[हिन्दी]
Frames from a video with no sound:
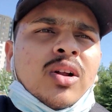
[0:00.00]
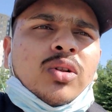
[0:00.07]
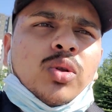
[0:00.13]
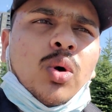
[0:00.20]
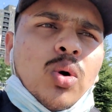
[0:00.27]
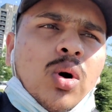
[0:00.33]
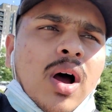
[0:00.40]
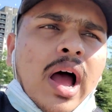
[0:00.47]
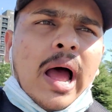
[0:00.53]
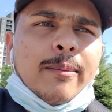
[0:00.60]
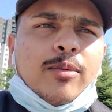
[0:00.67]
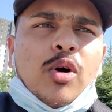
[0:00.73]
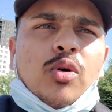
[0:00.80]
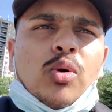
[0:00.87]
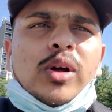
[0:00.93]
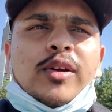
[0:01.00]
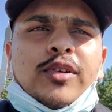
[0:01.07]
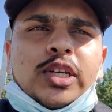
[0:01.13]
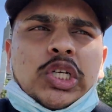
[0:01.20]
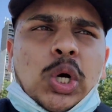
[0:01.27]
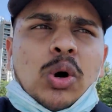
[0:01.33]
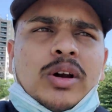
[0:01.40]
तो आपको कोई
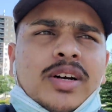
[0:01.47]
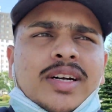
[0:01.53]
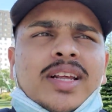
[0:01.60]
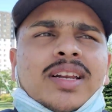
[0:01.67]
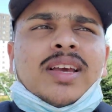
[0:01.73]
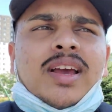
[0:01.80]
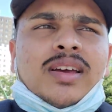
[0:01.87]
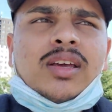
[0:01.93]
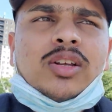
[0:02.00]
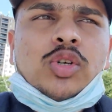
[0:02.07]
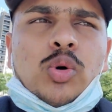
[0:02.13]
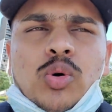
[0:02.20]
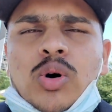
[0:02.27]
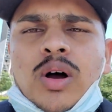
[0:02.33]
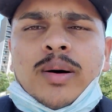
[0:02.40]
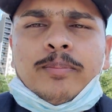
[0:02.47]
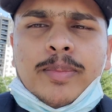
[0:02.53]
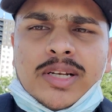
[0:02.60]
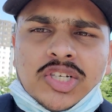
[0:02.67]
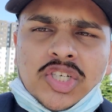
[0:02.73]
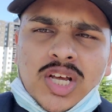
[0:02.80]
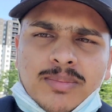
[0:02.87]
श्योरिटी नहीं है कि जो
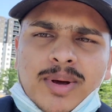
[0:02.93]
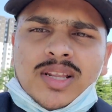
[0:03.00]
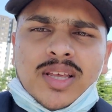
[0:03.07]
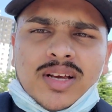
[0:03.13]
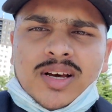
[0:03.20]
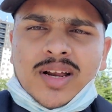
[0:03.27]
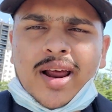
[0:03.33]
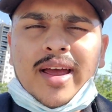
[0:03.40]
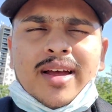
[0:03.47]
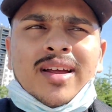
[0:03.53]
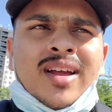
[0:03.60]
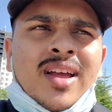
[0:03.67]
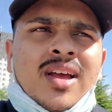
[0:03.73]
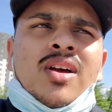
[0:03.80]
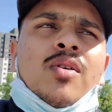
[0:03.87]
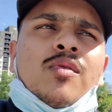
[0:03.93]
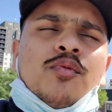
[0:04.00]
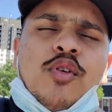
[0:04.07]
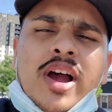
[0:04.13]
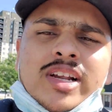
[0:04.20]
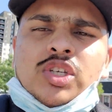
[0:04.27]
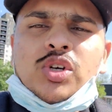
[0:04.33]
पिक्चर में दिख रहा है
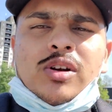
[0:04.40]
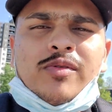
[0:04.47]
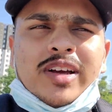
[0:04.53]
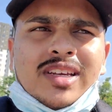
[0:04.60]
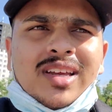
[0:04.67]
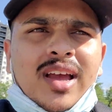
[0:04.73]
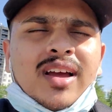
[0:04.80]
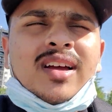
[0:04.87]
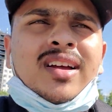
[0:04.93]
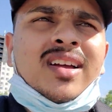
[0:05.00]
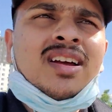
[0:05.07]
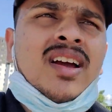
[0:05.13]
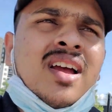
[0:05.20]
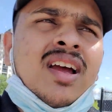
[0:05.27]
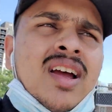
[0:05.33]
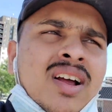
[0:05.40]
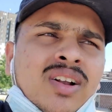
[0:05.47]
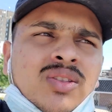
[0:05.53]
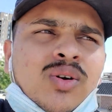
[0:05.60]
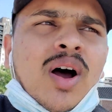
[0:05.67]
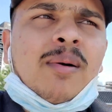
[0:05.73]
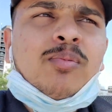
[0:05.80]
वो एक्चुअल वही है
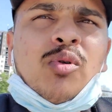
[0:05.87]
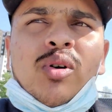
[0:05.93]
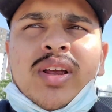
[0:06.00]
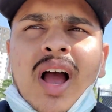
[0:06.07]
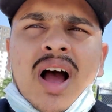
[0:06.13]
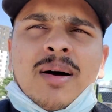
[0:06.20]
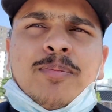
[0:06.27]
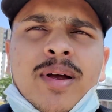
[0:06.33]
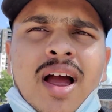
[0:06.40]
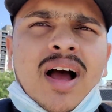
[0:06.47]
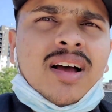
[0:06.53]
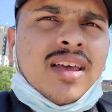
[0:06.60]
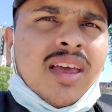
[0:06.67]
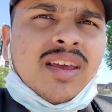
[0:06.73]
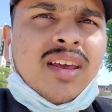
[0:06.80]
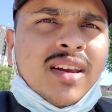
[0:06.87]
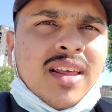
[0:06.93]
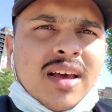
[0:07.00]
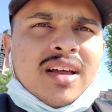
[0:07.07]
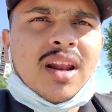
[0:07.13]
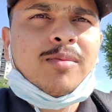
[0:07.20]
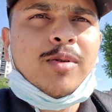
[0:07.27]
तो आपको यहाँ पे आके ही
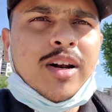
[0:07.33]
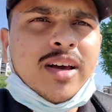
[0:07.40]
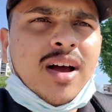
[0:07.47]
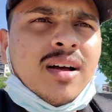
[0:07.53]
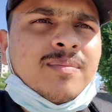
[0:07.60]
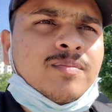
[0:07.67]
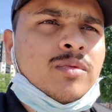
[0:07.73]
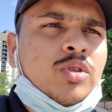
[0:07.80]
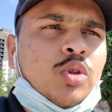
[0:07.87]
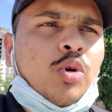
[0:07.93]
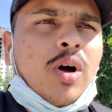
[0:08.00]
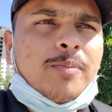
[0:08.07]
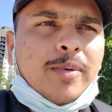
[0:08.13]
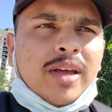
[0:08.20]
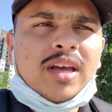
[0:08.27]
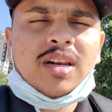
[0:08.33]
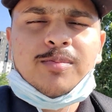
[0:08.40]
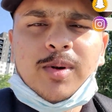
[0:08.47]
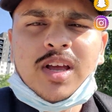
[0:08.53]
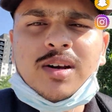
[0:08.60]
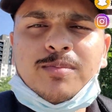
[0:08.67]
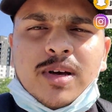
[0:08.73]
देखना पड़ेगा तो आप
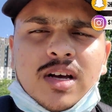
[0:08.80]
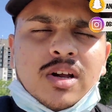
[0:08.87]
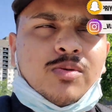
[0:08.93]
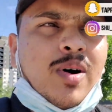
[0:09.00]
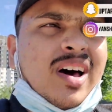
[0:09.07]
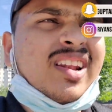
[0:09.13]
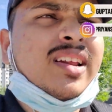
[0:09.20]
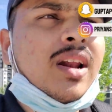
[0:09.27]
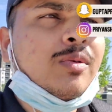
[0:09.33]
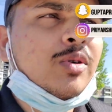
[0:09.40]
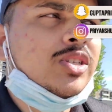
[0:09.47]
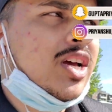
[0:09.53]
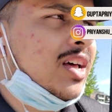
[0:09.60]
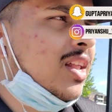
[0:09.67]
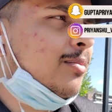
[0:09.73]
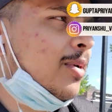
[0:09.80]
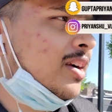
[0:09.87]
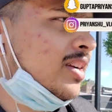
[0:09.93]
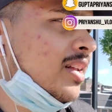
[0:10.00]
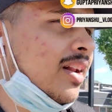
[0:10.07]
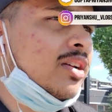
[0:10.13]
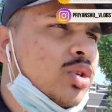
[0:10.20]
एयर करवा लेना वो ज़्यादा
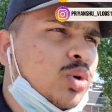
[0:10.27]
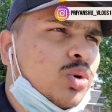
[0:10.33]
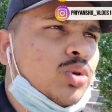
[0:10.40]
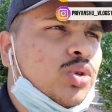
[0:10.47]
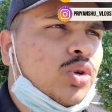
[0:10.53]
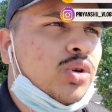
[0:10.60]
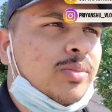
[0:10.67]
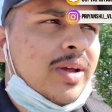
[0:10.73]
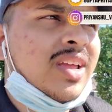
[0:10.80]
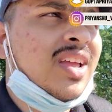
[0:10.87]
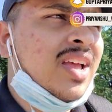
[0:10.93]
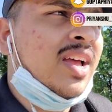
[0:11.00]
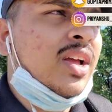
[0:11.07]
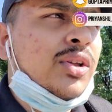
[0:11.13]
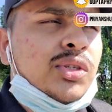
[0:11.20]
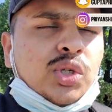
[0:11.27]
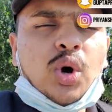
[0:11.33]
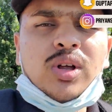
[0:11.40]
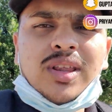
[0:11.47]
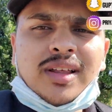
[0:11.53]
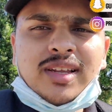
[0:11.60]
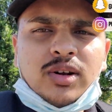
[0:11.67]
बेटर है शुरू शुरू में
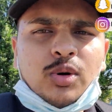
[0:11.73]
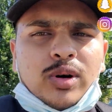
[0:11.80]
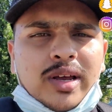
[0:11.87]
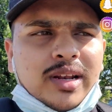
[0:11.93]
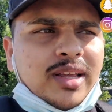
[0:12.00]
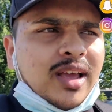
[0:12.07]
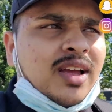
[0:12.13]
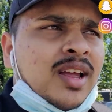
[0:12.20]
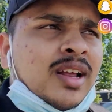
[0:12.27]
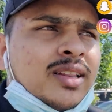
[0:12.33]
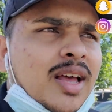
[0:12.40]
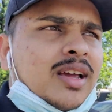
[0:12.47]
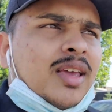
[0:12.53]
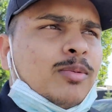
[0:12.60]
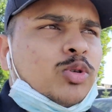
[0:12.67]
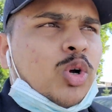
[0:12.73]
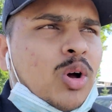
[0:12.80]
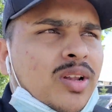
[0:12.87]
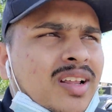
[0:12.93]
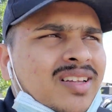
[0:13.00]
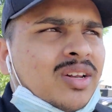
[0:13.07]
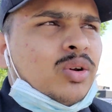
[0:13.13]
चौदह दिनों के लिए ताकि आप
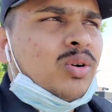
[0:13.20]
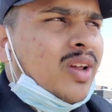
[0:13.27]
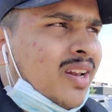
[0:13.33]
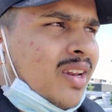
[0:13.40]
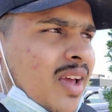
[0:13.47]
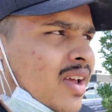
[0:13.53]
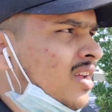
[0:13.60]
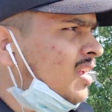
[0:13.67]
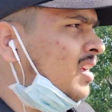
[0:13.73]
चौदह दिनों के लिए